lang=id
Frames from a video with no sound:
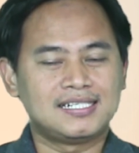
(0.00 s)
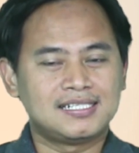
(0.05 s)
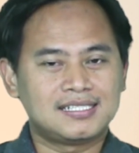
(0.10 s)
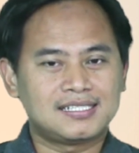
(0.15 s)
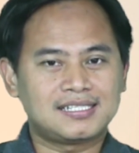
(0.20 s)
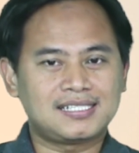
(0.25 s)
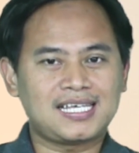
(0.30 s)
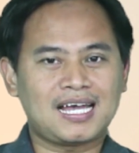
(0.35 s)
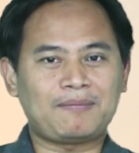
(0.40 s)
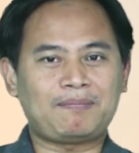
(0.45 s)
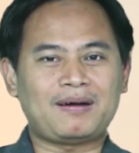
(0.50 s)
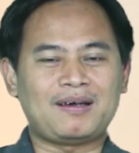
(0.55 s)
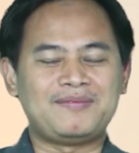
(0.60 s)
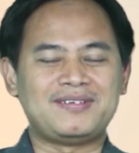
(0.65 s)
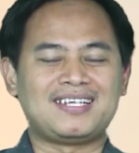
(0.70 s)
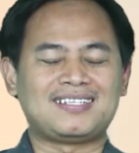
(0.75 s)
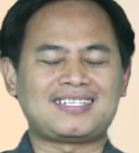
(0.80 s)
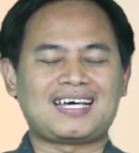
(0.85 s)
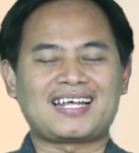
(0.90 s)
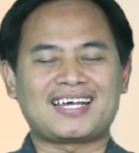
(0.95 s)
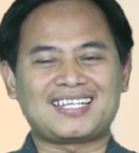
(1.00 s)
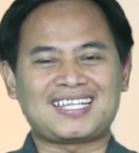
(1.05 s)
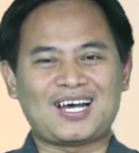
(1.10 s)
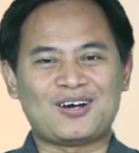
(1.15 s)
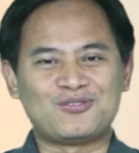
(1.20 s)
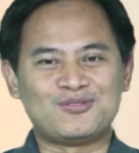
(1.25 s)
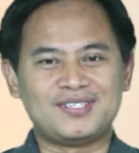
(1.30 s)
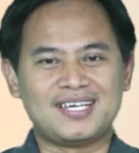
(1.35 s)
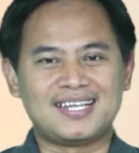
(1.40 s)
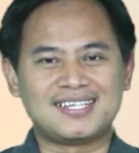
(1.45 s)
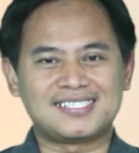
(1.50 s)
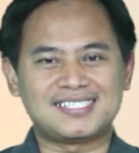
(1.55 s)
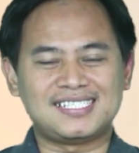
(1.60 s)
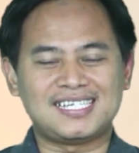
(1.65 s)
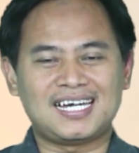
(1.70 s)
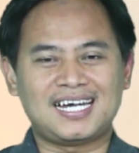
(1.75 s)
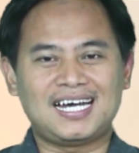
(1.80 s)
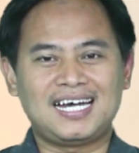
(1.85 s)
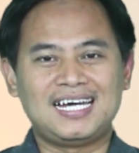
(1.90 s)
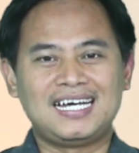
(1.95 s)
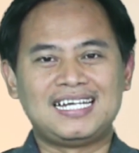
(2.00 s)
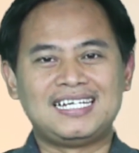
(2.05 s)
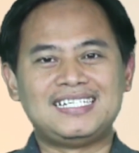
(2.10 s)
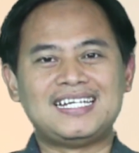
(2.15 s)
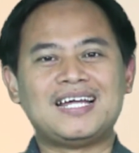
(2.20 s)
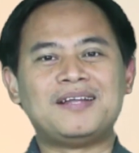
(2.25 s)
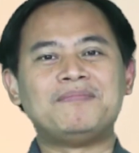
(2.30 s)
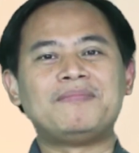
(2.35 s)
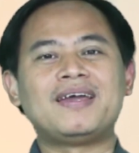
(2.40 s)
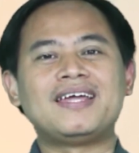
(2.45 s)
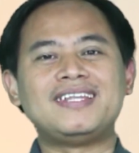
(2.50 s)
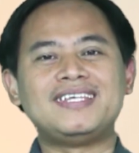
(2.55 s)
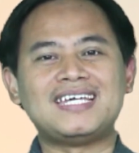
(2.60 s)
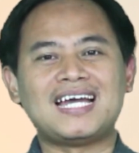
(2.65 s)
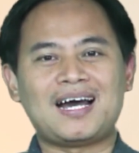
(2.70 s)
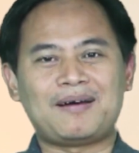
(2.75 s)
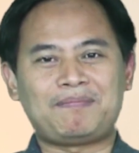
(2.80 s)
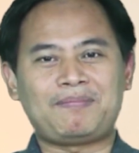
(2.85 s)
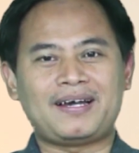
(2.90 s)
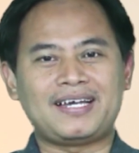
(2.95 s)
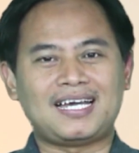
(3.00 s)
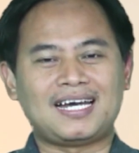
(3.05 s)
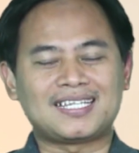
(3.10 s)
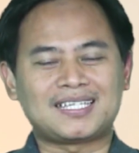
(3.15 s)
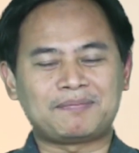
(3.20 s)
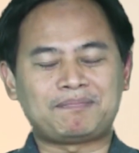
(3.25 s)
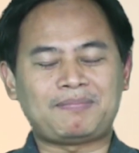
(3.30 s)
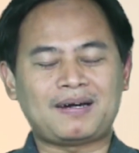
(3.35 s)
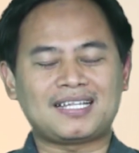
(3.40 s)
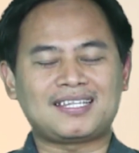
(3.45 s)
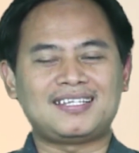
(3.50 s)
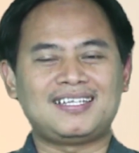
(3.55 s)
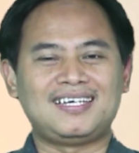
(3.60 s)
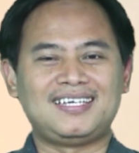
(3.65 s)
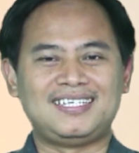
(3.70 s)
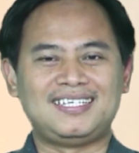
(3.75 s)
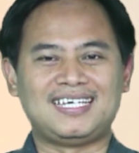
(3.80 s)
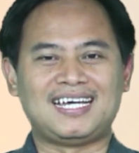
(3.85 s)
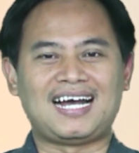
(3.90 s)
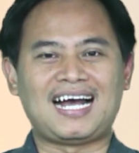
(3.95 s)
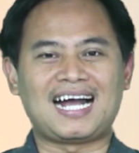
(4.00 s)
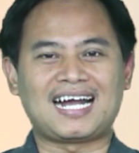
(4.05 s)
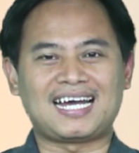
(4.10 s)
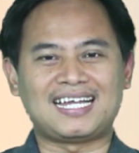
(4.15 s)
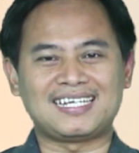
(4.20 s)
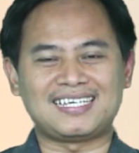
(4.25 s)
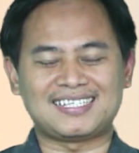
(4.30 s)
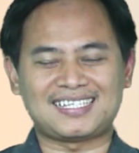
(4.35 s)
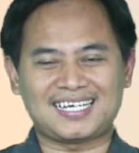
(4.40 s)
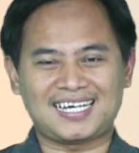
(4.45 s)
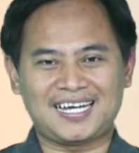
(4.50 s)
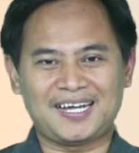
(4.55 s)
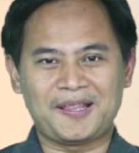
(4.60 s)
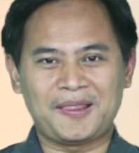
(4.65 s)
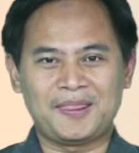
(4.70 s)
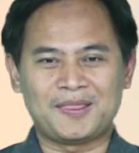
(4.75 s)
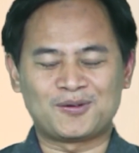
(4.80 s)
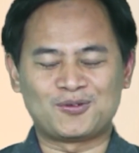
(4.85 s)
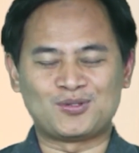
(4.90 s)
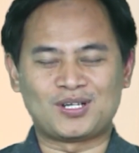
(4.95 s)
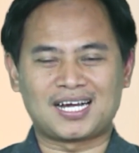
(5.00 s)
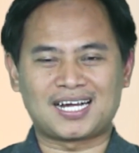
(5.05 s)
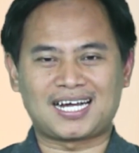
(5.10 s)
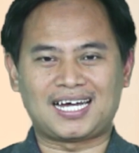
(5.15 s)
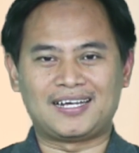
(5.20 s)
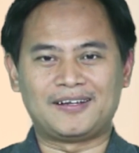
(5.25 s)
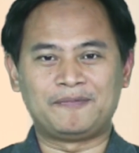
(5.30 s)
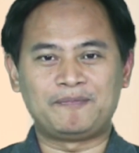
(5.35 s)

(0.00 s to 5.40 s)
siapa yang menjadi target audiensnya, dan media apa yang tepat yang akan kita gunakan.